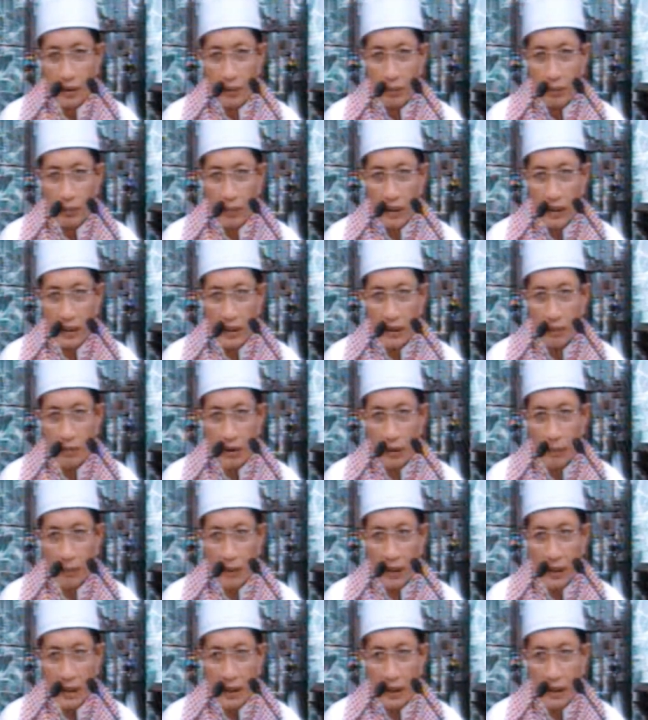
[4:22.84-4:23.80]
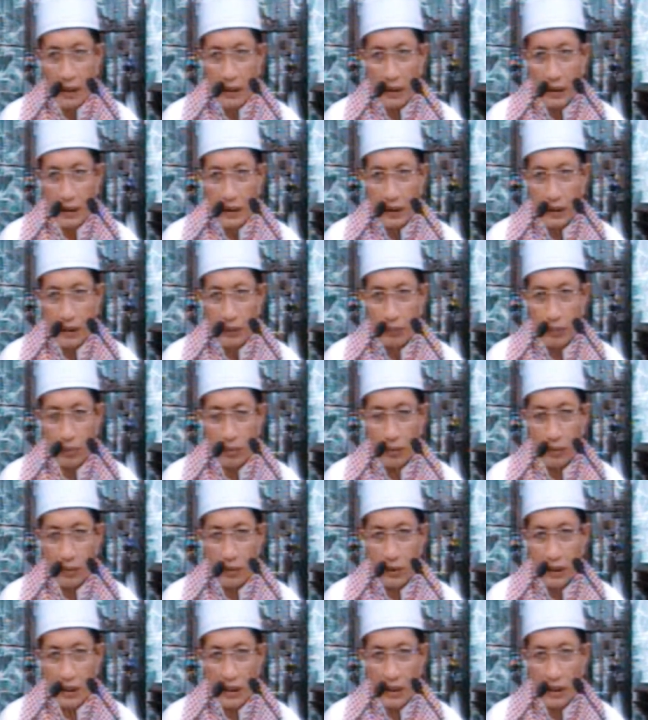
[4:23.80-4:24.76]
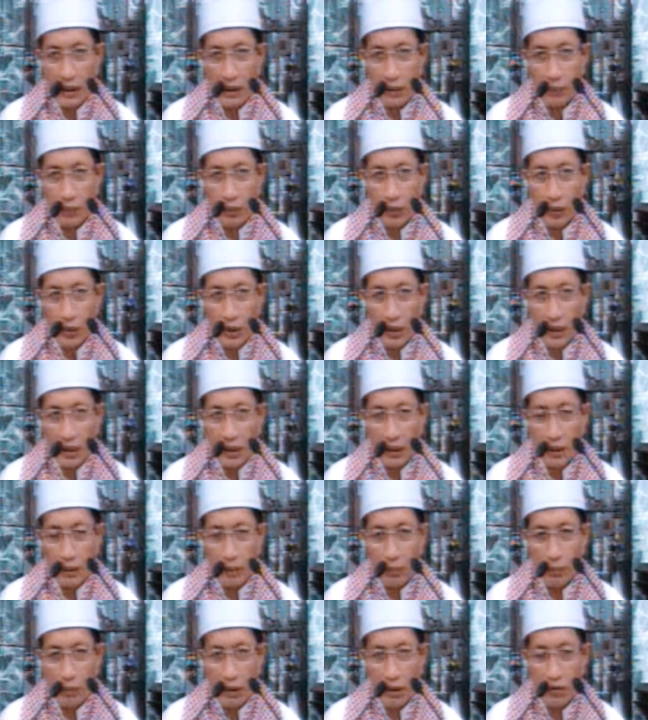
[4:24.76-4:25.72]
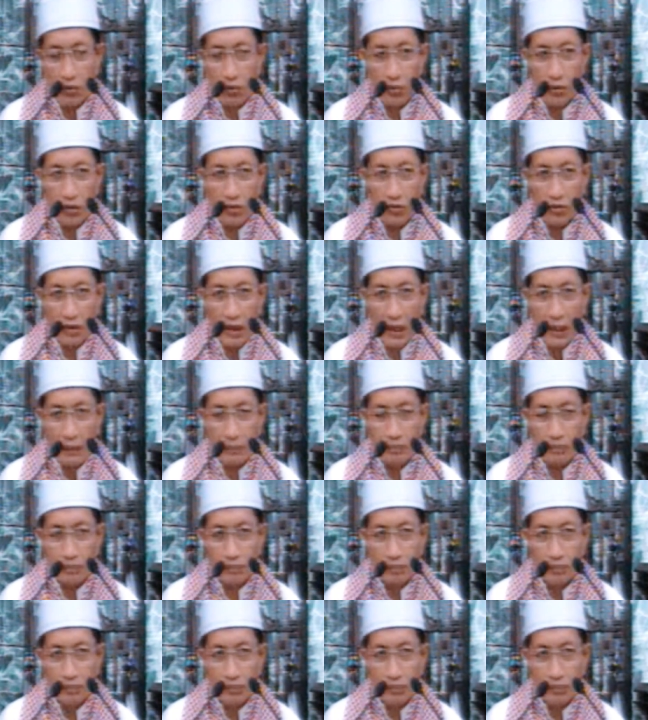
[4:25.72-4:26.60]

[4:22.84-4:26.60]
bagi bapak ibu yang mungkin masuk Islam